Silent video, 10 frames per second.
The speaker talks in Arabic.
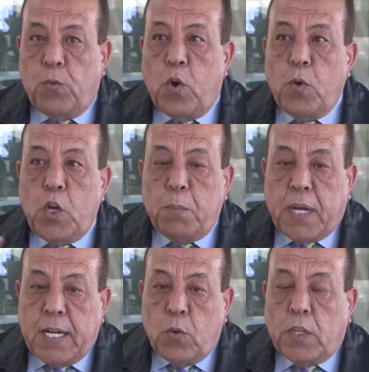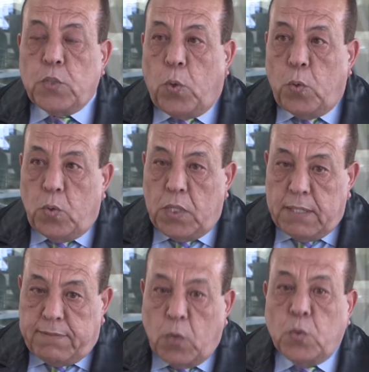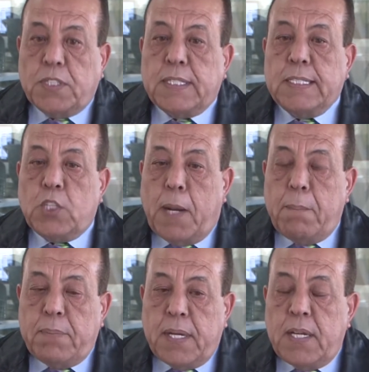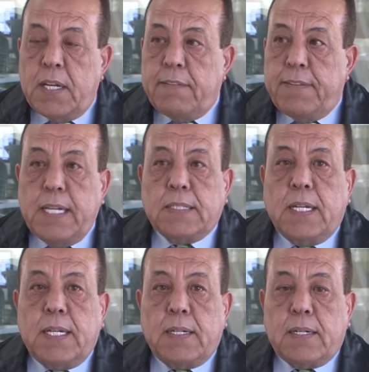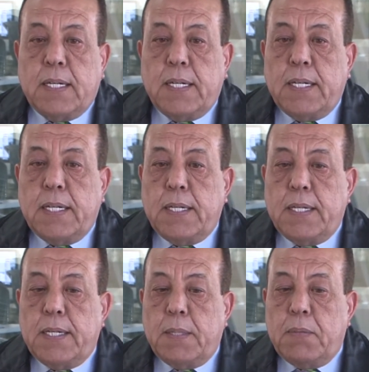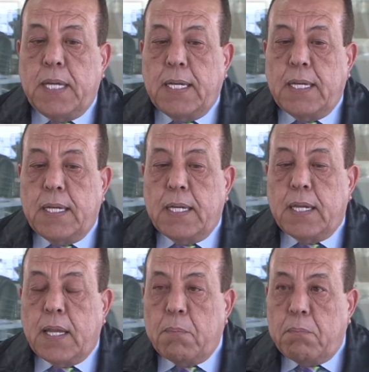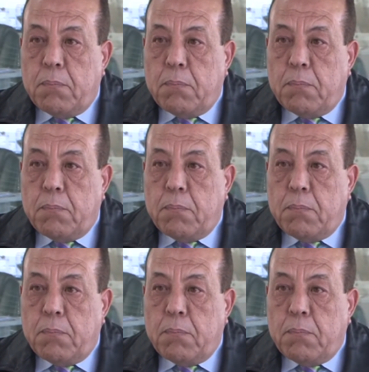ويمكن وضع فوز ترامب في اطار آه، آه، يعني آه،